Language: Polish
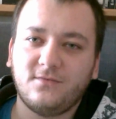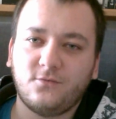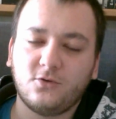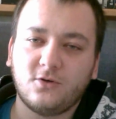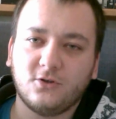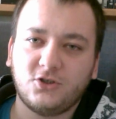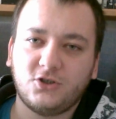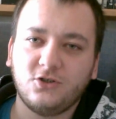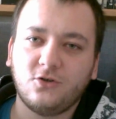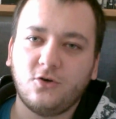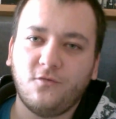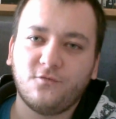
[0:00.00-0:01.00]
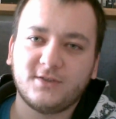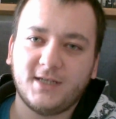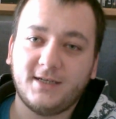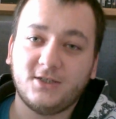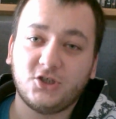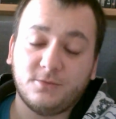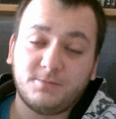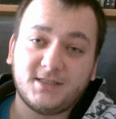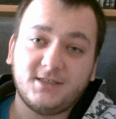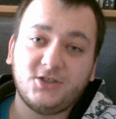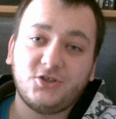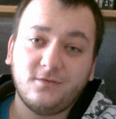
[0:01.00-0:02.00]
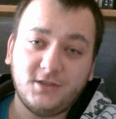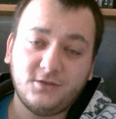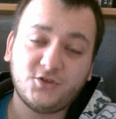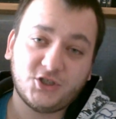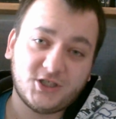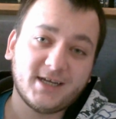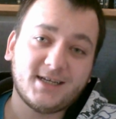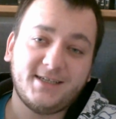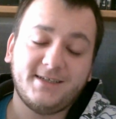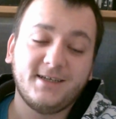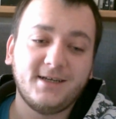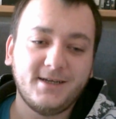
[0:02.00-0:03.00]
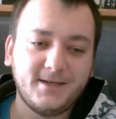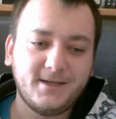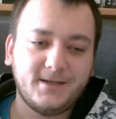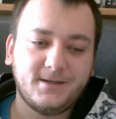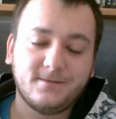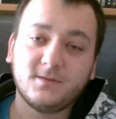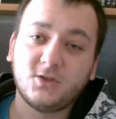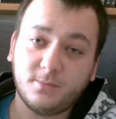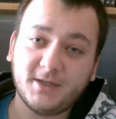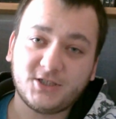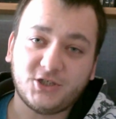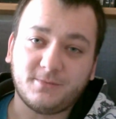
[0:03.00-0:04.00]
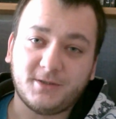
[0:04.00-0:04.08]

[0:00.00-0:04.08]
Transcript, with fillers: dwóch odcinków serii Szybcy i Wściekli. Zobaczymy.